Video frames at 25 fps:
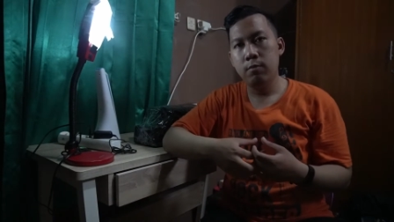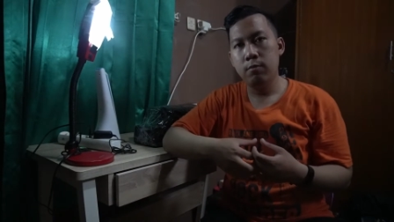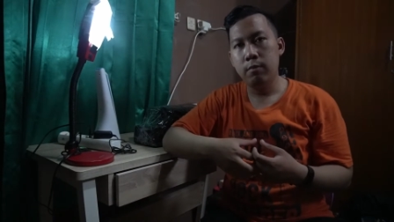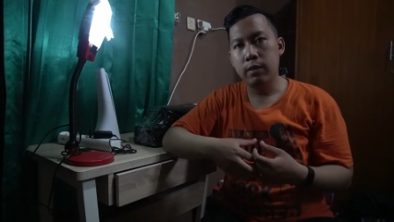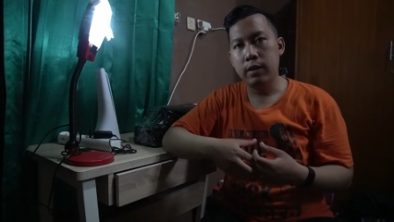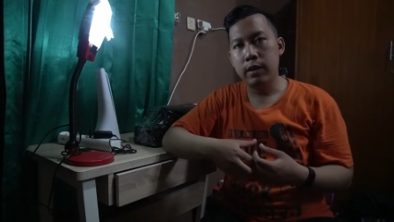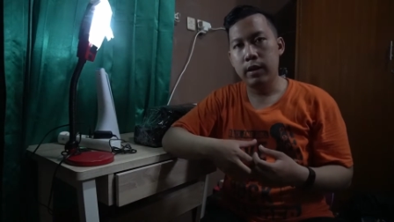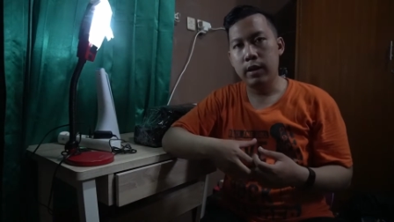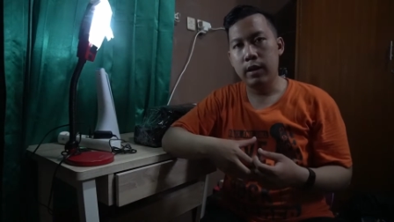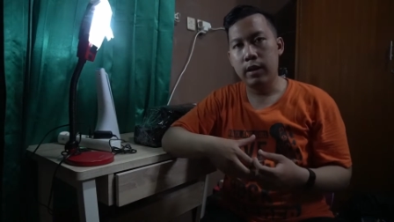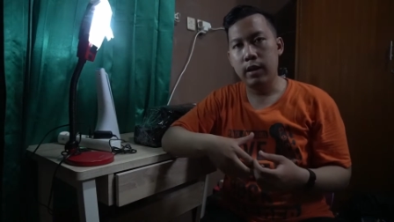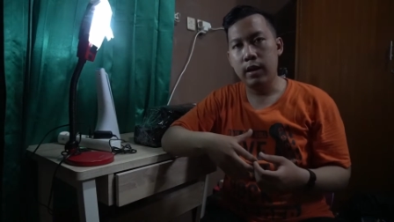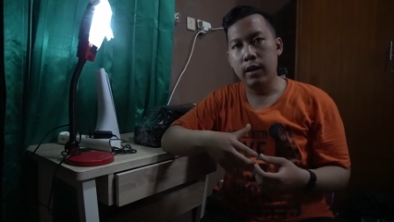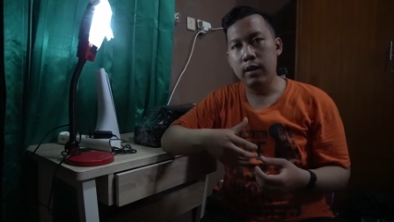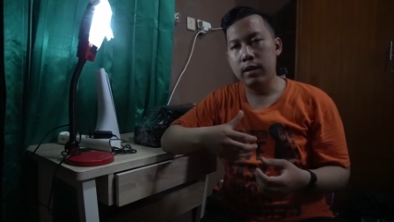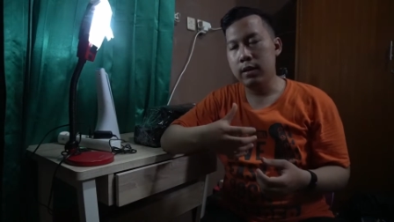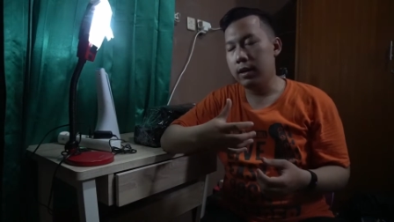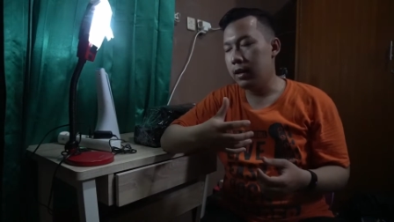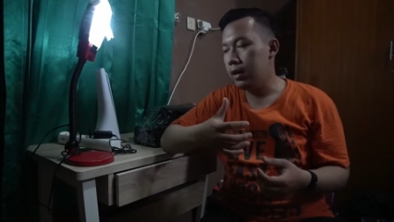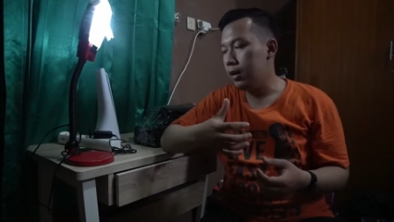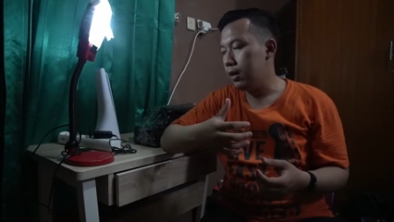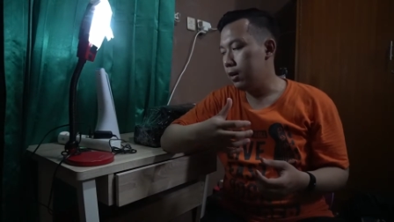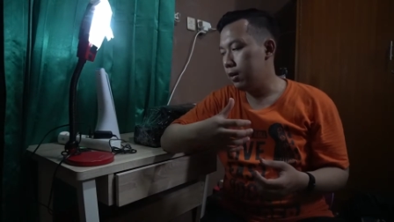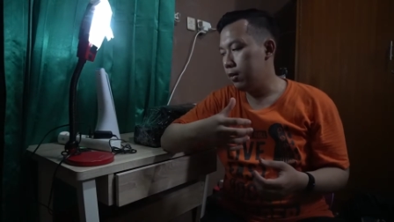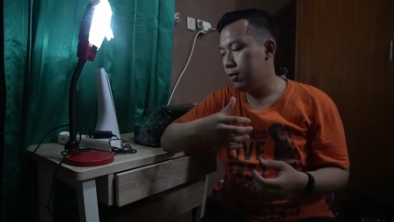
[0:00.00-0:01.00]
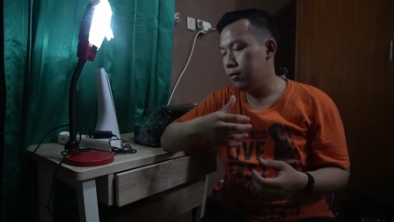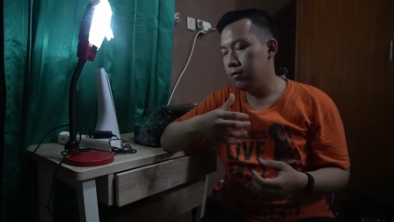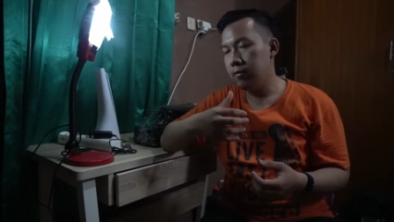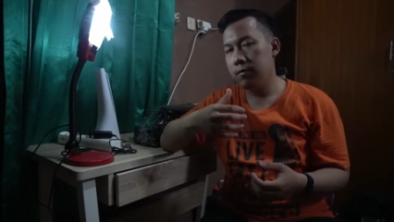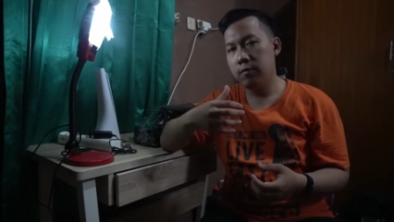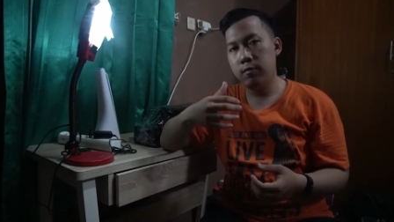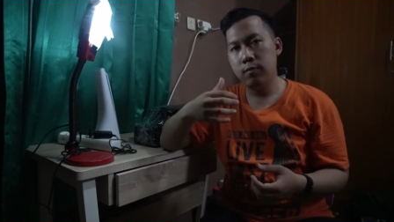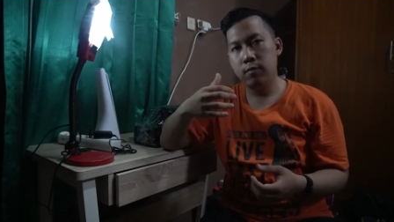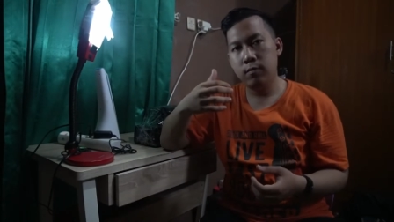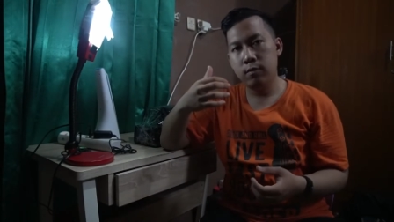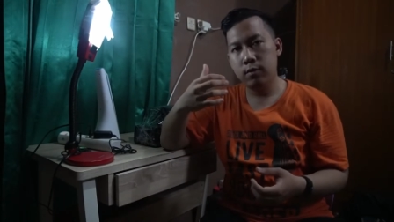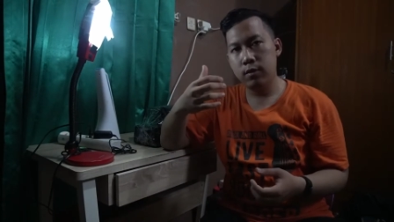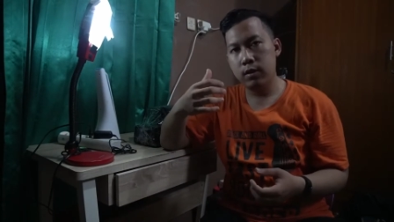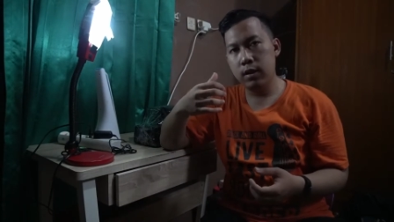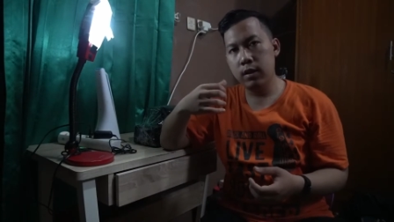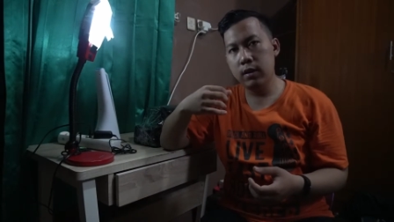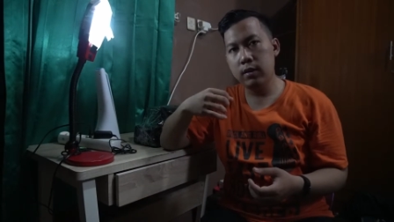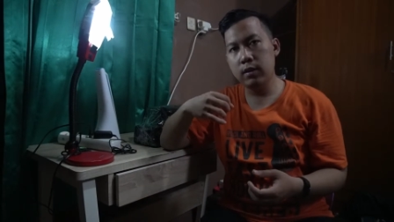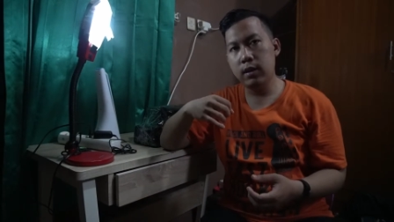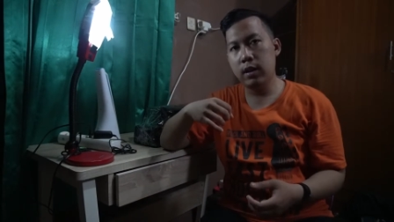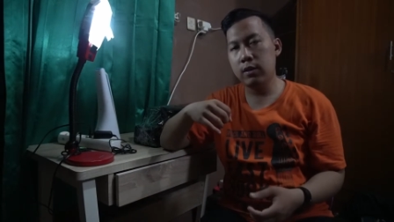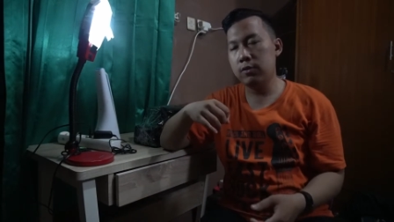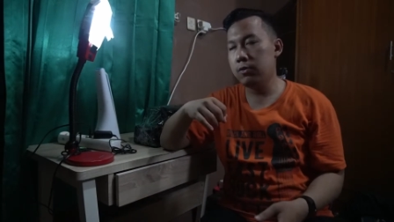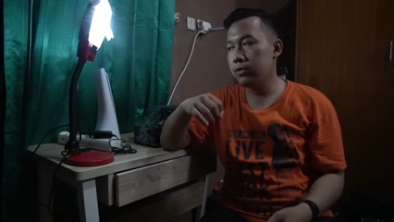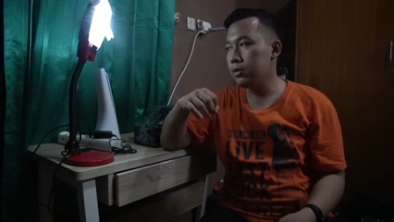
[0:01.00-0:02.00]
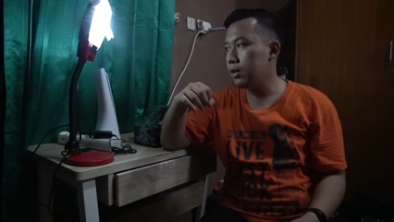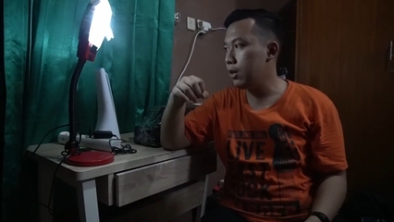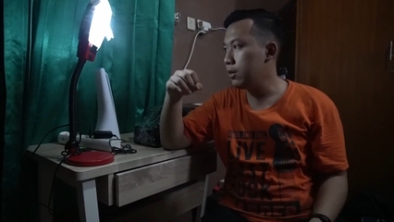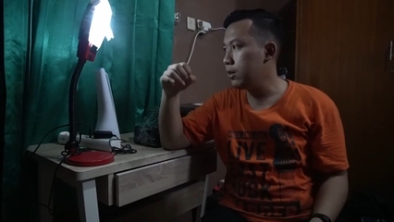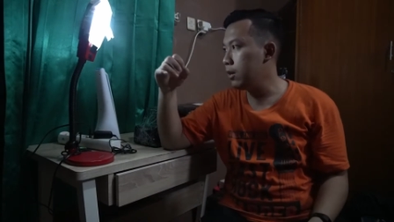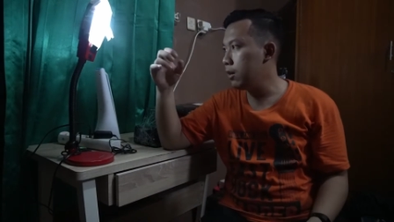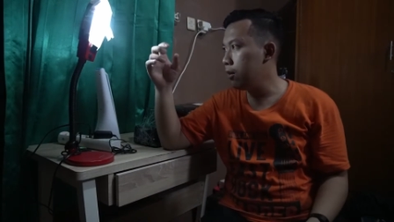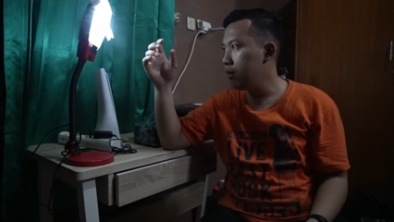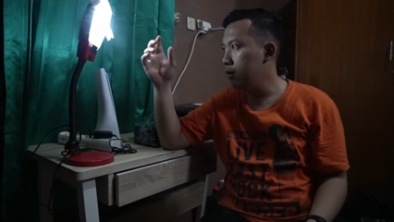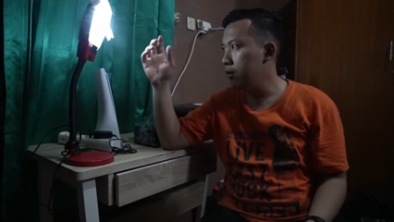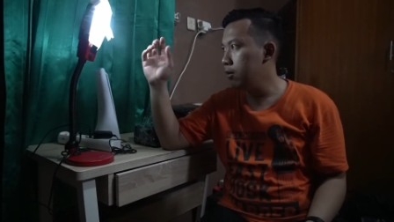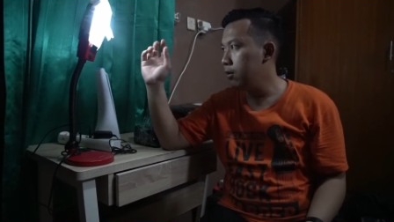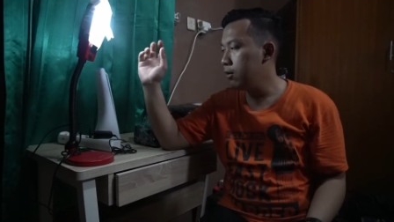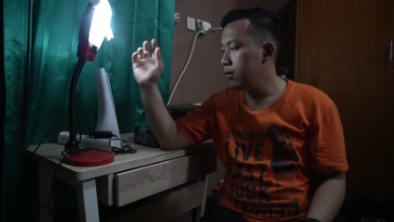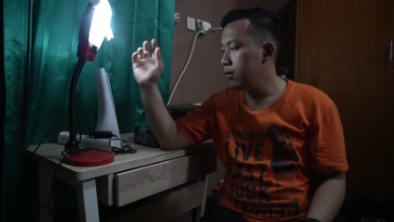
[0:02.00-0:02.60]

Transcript: makin enak dan oke kita langsung saja